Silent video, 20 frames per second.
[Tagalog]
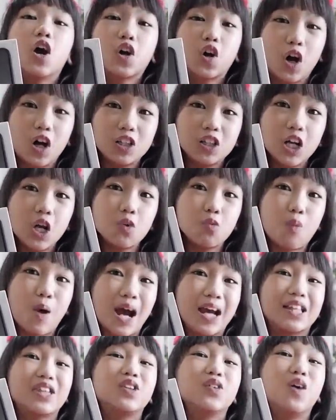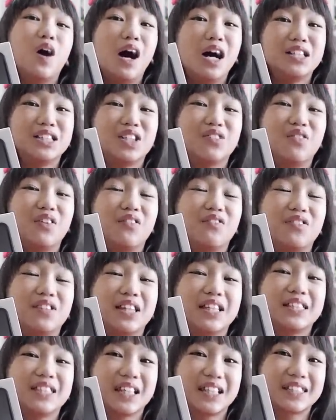Color White
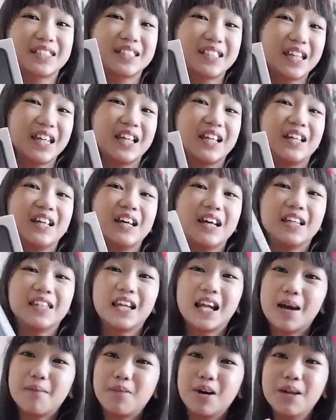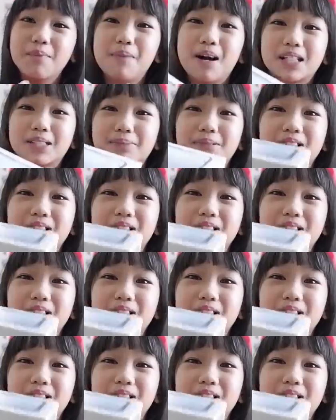256 gig. Tara po unbox